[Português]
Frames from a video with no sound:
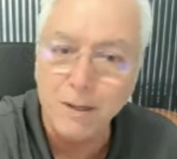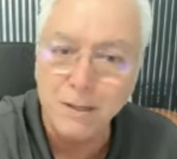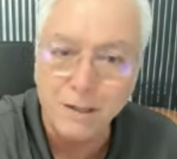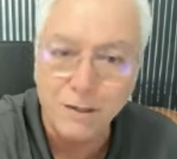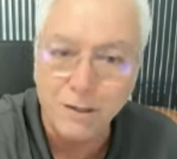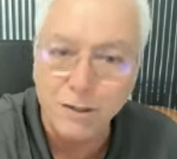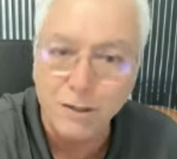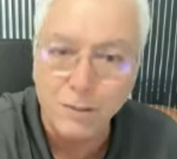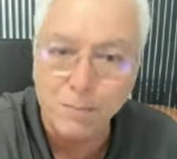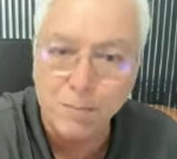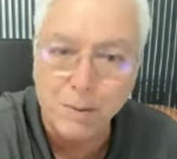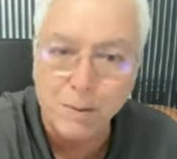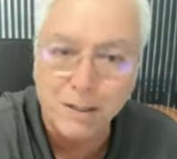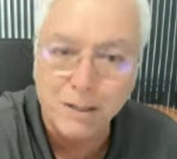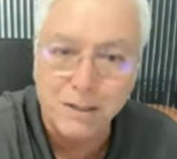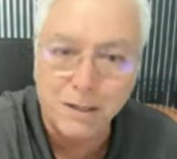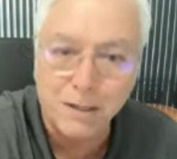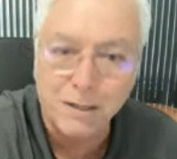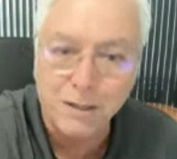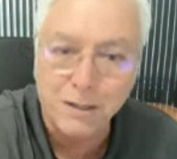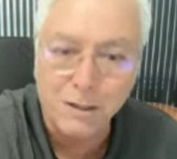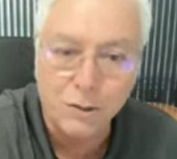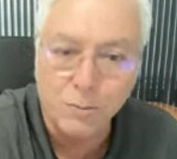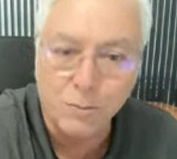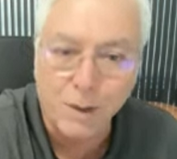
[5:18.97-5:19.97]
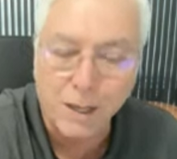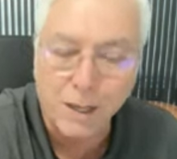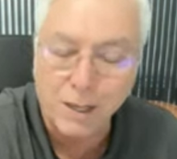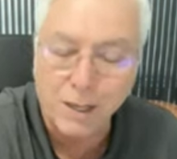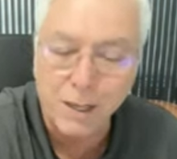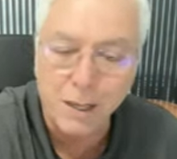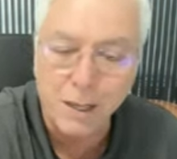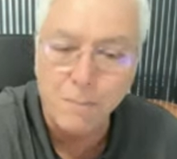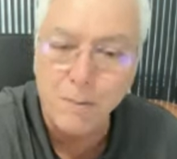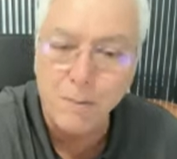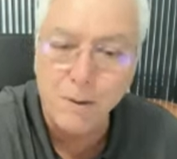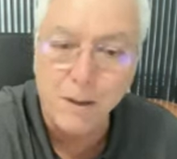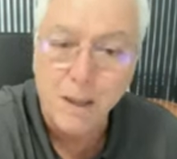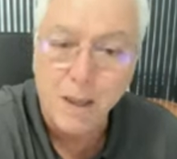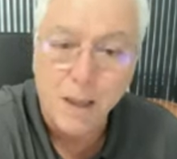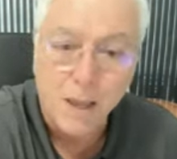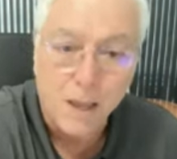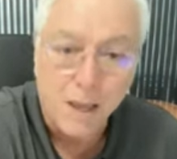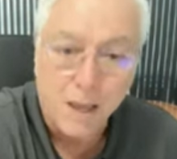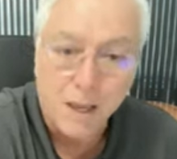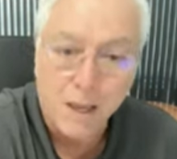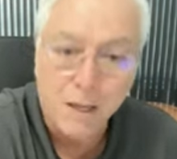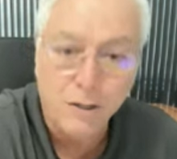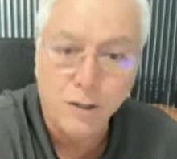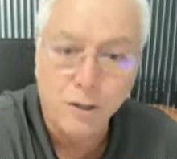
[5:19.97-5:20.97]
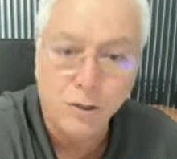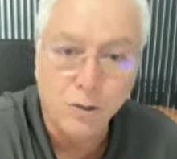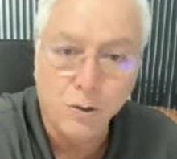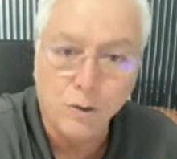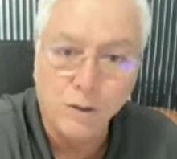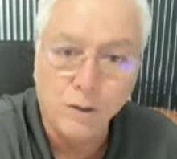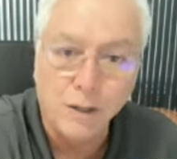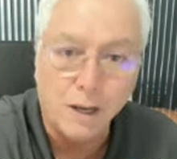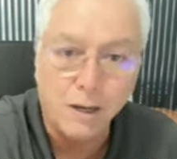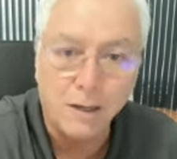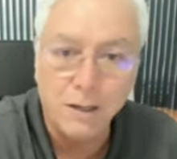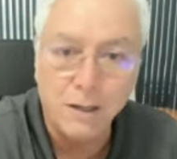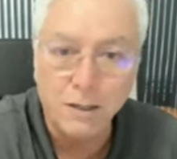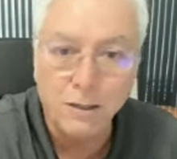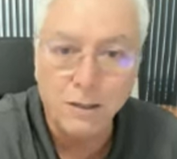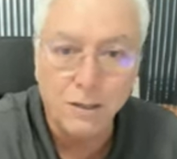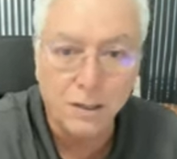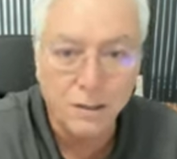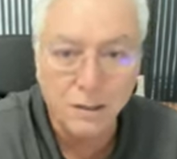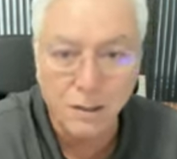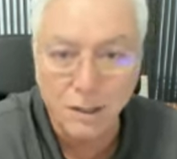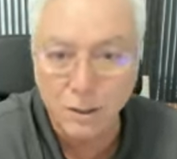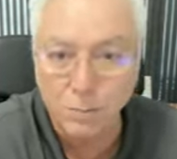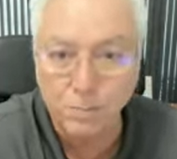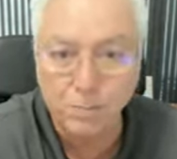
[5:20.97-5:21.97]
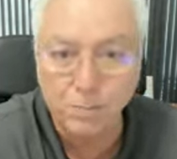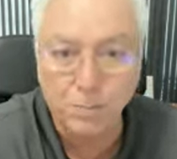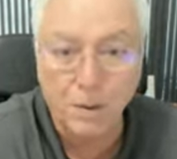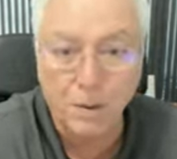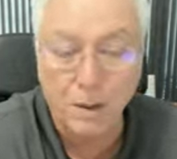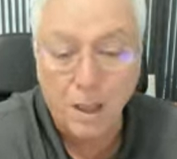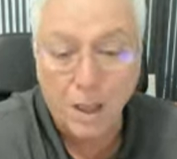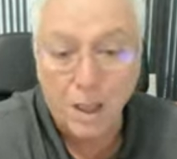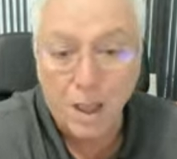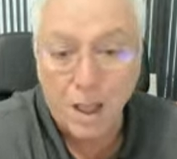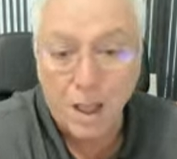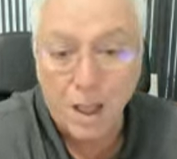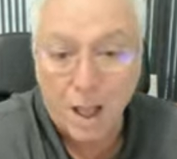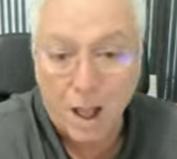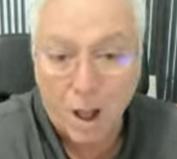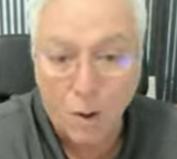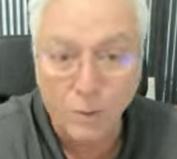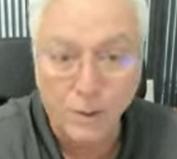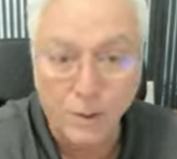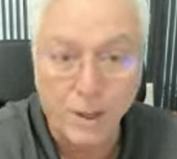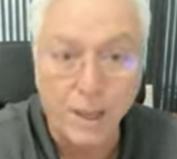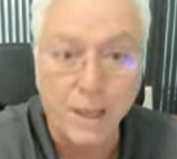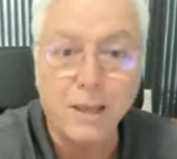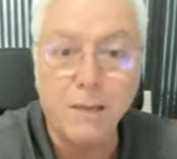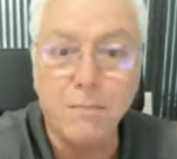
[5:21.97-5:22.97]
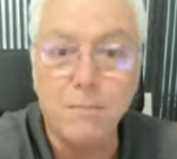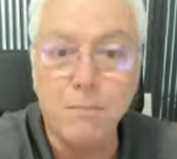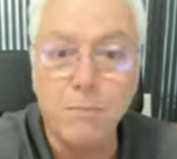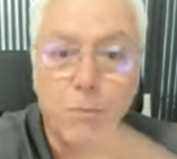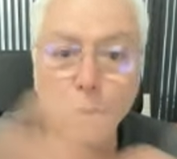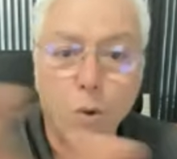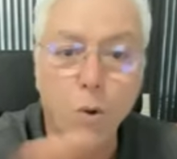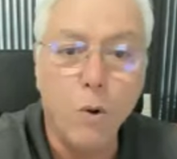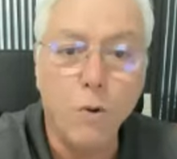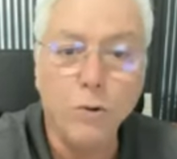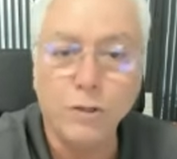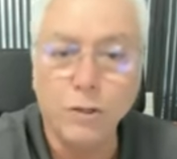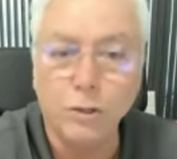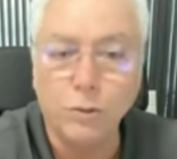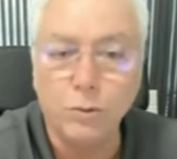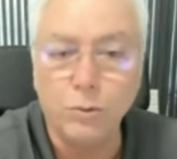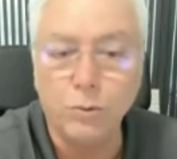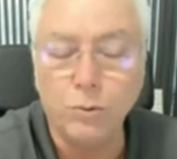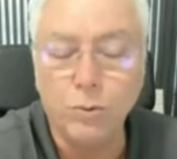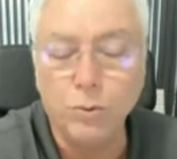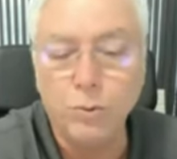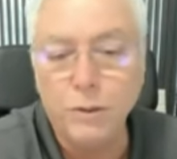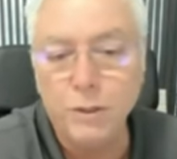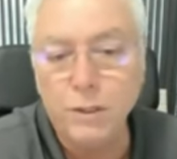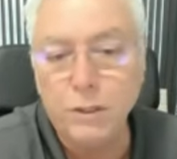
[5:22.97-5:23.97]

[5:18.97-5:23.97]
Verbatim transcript: mas a gente precisa de uma equipe e de jornalistas, as, alguém que monte tudo